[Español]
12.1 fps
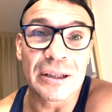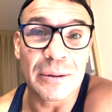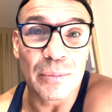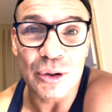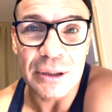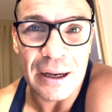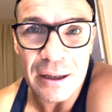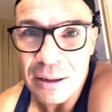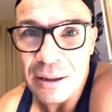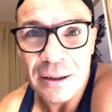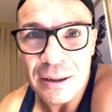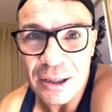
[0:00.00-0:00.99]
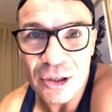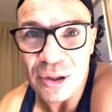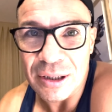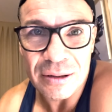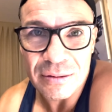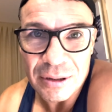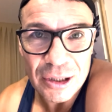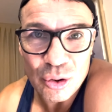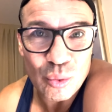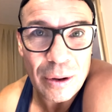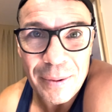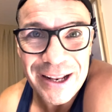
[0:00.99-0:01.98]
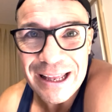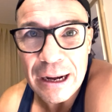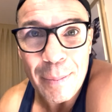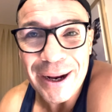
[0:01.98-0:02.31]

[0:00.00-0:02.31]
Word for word: que el tipo está es una verdadera